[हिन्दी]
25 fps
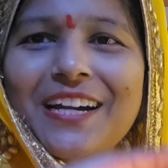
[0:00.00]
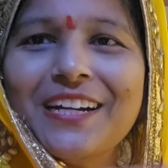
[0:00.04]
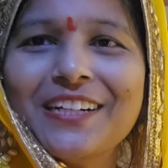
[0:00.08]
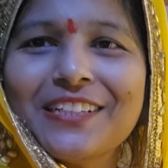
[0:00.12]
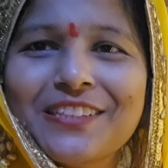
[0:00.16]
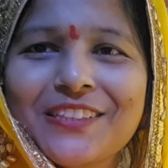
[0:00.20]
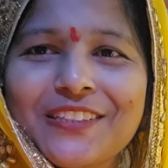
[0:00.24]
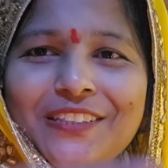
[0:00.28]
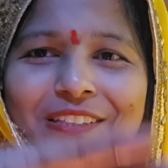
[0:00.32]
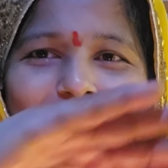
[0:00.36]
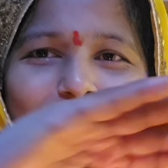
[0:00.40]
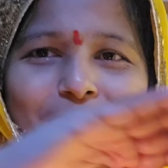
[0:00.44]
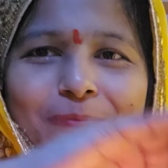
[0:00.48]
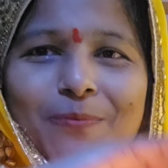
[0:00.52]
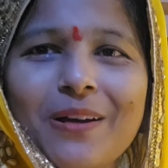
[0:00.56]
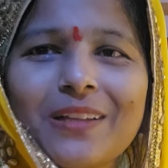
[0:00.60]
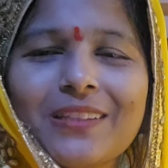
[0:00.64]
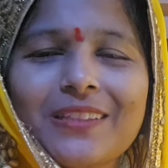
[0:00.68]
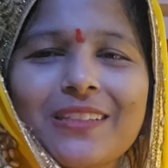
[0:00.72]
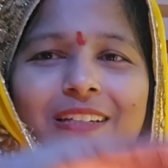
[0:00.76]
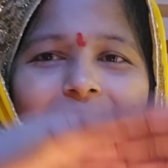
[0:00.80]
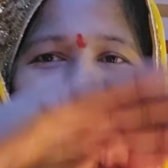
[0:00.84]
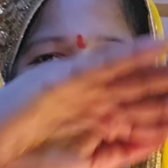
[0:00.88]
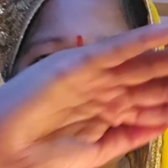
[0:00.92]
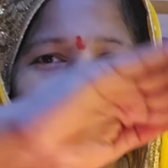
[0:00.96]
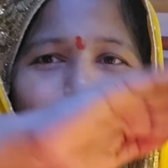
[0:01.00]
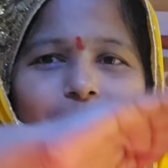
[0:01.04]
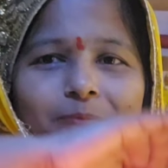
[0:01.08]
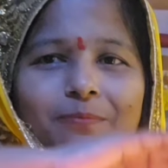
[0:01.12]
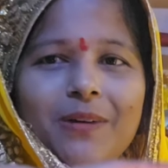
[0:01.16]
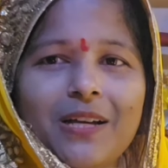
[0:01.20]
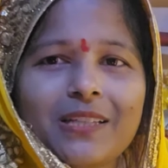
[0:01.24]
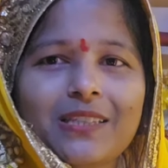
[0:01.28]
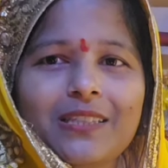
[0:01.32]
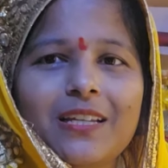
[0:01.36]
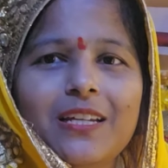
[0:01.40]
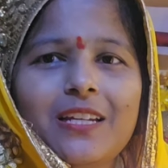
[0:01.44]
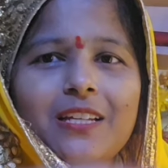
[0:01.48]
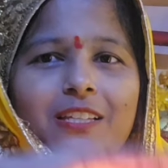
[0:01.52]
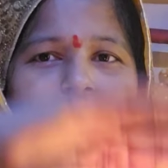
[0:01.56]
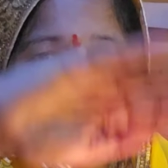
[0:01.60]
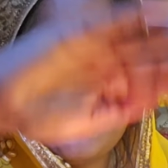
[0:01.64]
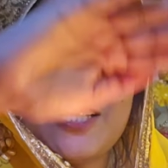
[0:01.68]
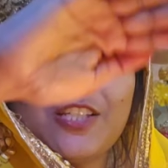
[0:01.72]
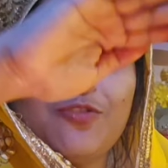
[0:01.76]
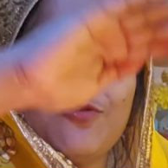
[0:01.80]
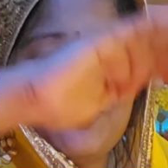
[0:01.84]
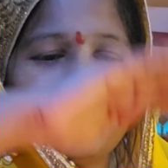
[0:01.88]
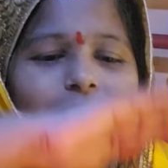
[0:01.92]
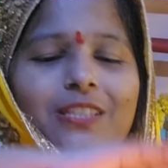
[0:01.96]
आरती माता माता
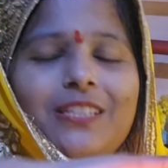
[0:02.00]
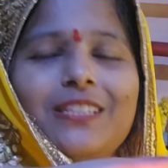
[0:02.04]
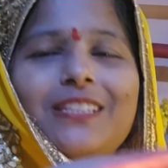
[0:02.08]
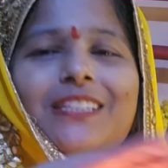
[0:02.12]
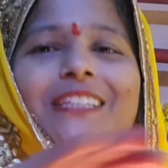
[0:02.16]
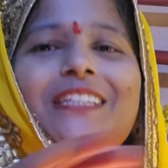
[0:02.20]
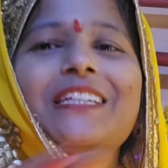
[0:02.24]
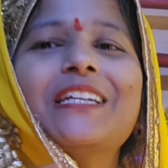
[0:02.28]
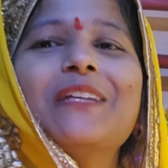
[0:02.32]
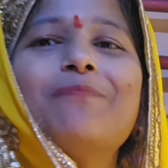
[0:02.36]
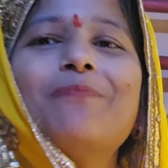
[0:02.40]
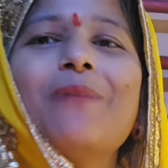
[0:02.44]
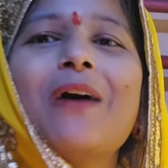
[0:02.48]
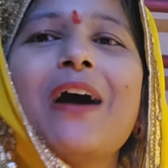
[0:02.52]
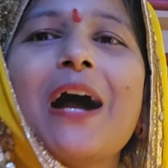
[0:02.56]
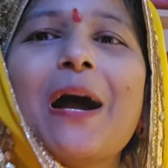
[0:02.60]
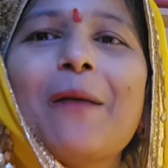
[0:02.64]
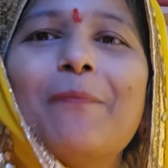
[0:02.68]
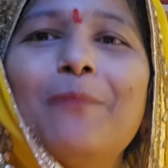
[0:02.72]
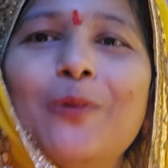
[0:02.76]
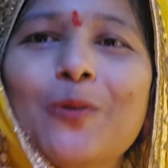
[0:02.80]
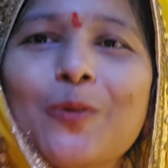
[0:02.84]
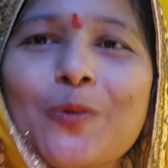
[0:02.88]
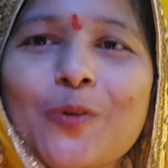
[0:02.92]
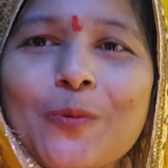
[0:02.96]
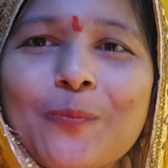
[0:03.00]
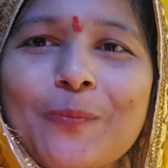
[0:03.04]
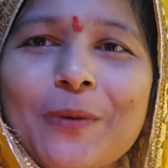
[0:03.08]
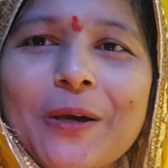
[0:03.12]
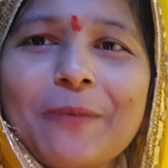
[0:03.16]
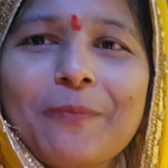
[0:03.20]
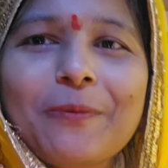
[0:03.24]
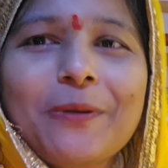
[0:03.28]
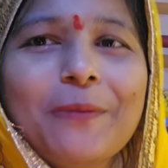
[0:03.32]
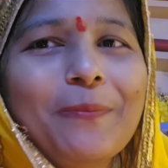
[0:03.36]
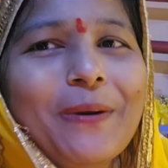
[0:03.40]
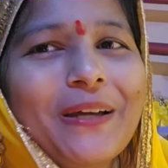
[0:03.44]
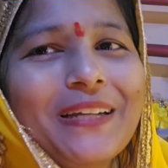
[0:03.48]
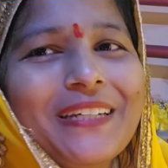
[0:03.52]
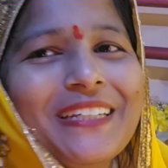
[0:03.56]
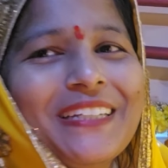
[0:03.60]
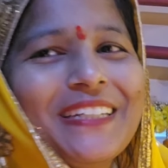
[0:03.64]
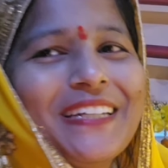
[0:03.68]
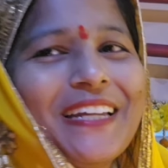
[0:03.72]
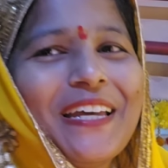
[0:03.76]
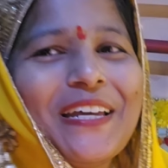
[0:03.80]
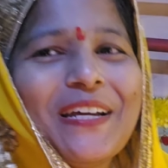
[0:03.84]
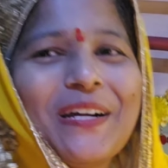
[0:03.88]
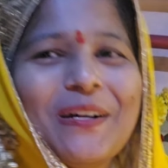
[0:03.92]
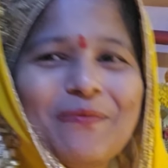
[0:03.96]
सरस्वती की कृपा आप लोगों पर भी बनी
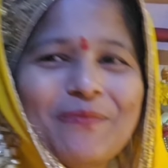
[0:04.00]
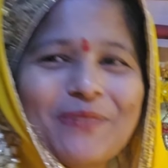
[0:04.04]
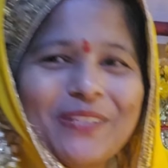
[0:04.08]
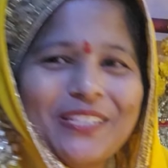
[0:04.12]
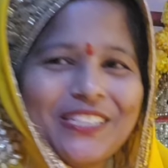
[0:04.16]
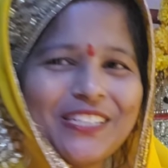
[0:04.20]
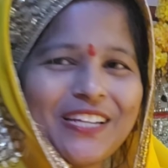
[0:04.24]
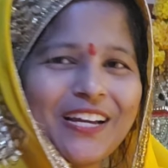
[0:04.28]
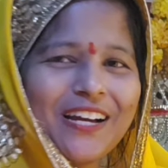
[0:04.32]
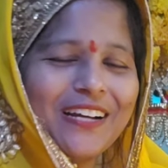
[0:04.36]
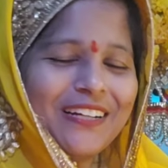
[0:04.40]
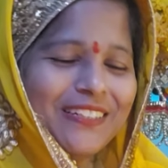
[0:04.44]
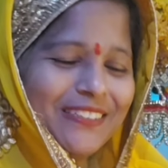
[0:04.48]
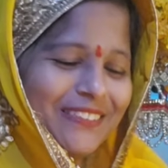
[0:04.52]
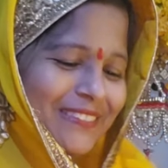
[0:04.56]
रहे हमेशा